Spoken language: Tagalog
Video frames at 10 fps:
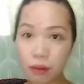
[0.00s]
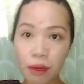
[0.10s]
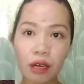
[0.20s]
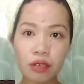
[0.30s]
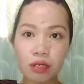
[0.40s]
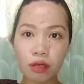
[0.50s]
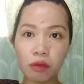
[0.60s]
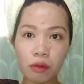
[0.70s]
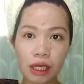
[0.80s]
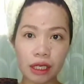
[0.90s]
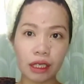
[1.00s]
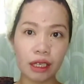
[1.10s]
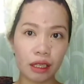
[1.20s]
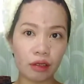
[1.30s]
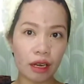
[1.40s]
Sa mga gustong bumili
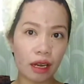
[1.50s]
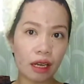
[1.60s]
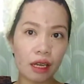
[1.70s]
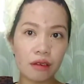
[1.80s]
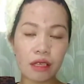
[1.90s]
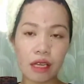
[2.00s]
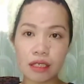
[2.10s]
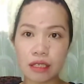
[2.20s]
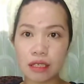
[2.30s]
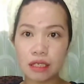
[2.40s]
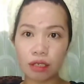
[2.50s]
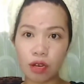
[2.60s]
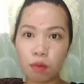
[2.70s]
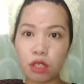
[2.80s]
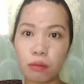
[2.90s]
ng ganto, ilalagay ko na lang sa
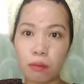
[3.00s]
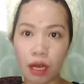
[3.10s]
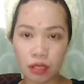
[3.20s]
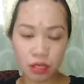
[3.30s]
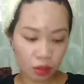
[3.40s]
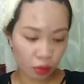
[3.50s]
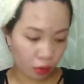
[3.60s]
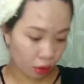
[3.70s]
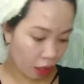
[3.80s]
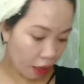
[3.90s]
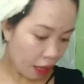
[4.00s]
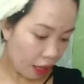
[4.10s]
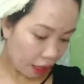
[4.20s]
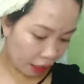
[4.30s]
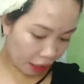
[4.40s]
description box yung
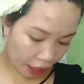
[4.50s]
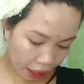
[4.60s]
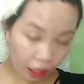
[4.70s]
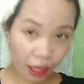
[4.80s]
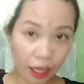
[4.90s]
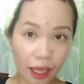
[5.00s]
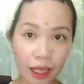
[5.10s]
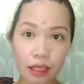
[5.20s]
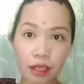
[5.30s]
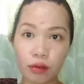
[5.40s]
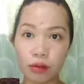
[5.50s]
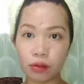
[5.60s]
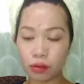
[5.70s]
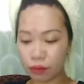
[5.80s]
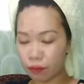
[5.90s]
link and
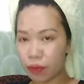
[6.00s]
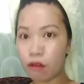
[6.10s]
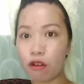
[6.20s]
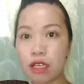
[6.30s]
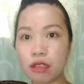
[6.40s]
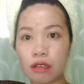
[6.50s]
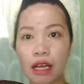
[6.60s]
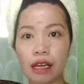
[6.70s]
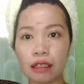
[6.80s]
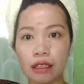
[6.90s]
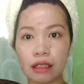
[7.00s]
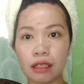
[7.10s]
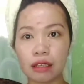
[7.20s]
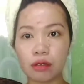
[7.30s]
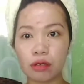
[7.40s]
yung i-flash ko na lang
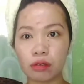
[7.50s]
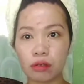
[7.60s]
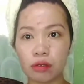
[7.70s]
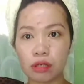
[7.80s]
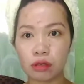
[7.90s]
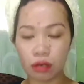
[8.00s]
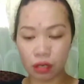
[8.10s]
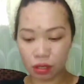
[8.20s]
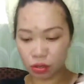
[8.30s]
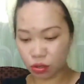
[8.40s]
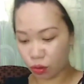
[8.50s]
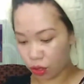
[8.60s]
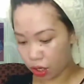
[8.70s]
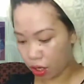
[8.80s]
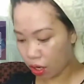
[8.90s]
din dito yung itsura ng
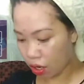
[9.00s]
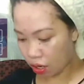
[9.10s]
store.